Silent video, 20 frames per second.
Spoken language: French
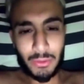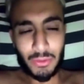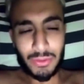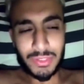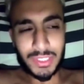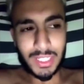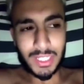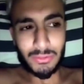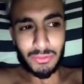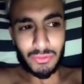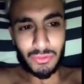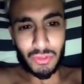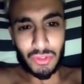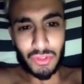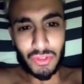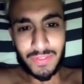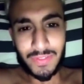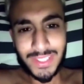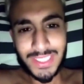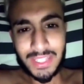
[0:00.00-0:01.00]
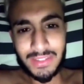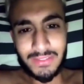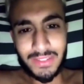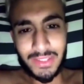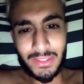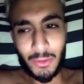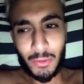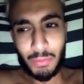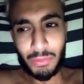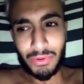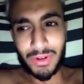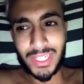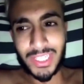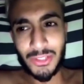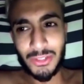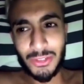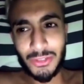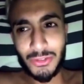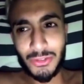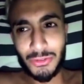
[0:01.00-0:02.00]
alaikum à tous et à toutes. Je fais cette
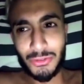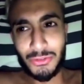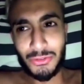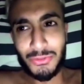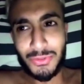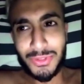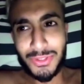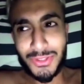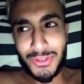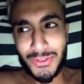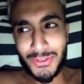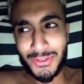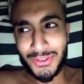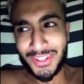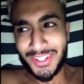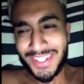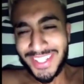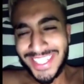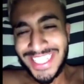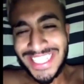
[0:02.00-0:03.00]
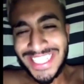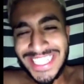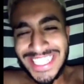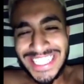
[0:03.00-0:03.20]
vidéo pour les gens de Twitter.